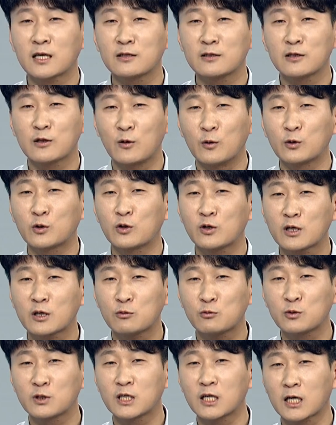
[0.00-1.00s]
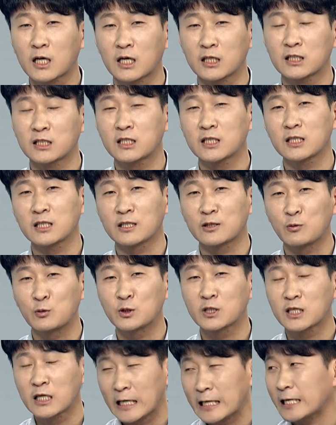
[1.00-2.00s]
다른데 어떻게 우리가 같이
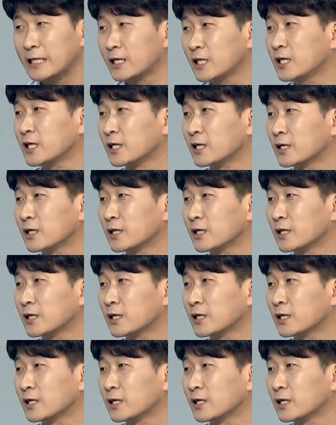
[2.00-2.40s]
교재를 하겠니?